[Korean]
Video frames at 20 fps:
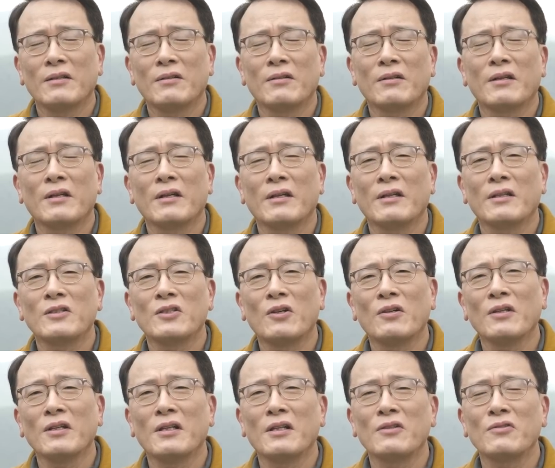이렇게
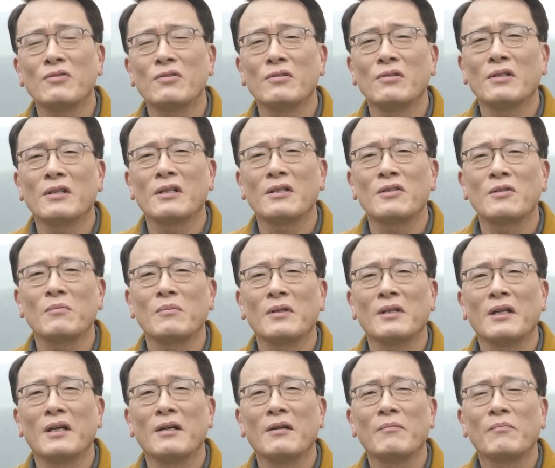정의할 수
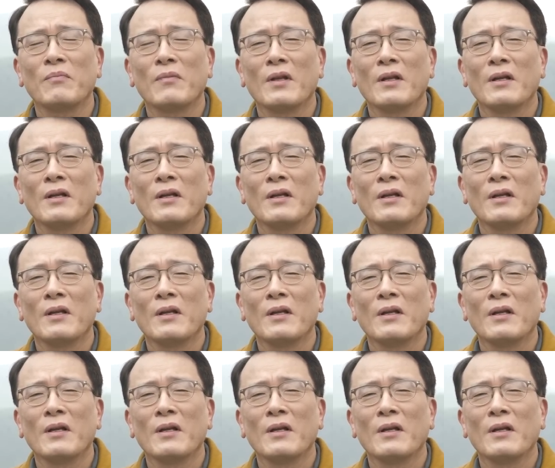있겠습니다.